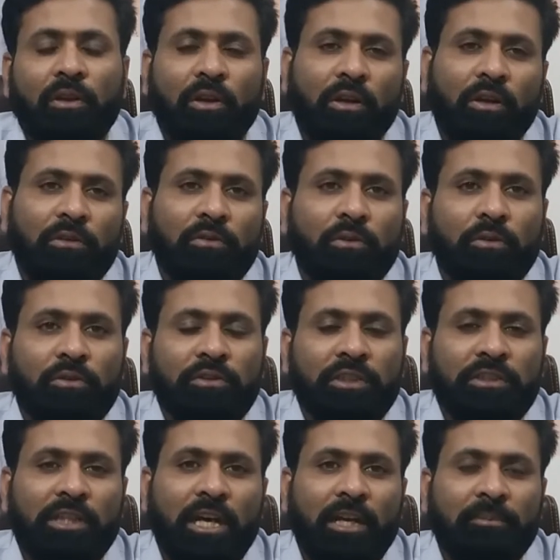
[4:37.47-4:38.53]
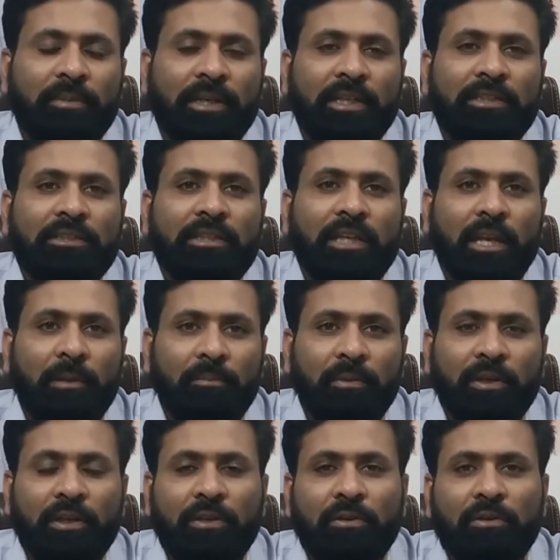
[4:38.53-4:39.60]
और दो से चार पेज एम
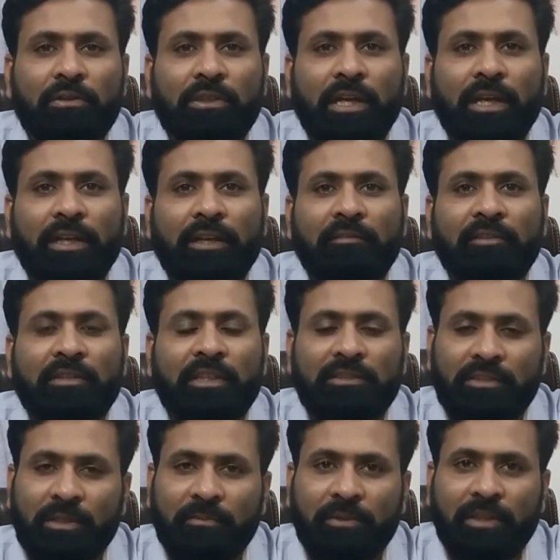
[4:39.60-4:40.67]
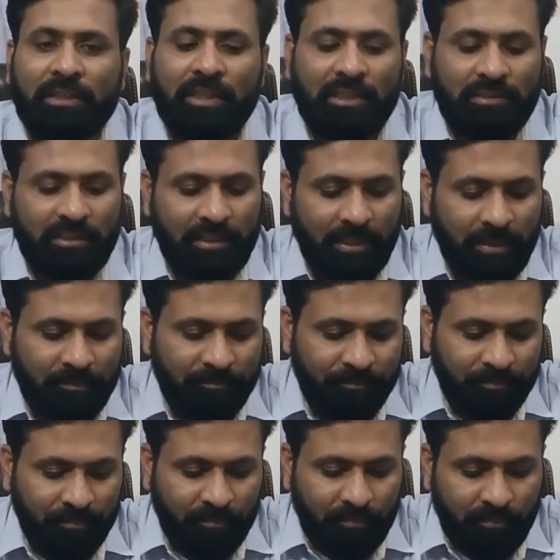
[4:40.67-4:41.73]
पी हों ताकि वीज़ा स्टैम्प किया जा सके
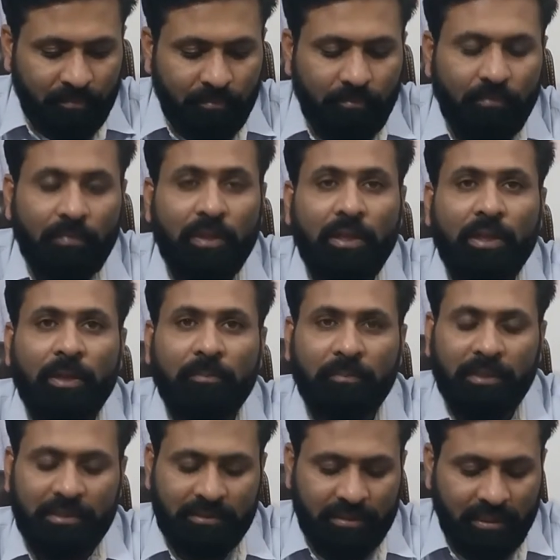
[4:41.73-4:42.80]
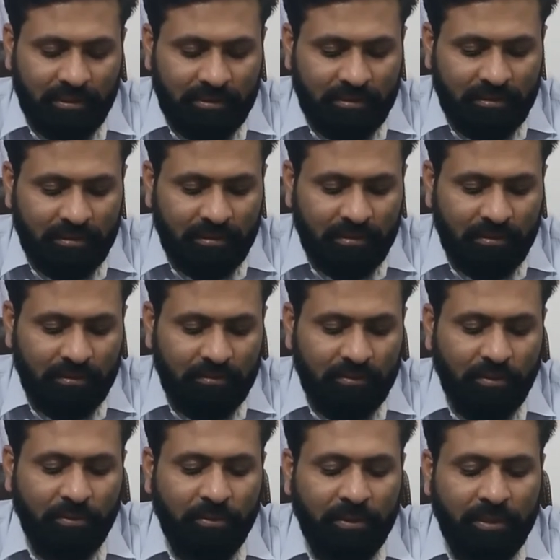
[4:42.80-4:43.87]
पिक्चर्स
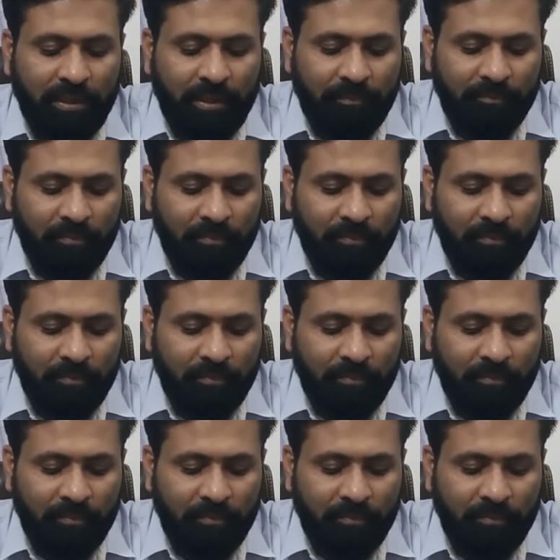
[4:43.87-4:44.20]
ज़रूरी हैं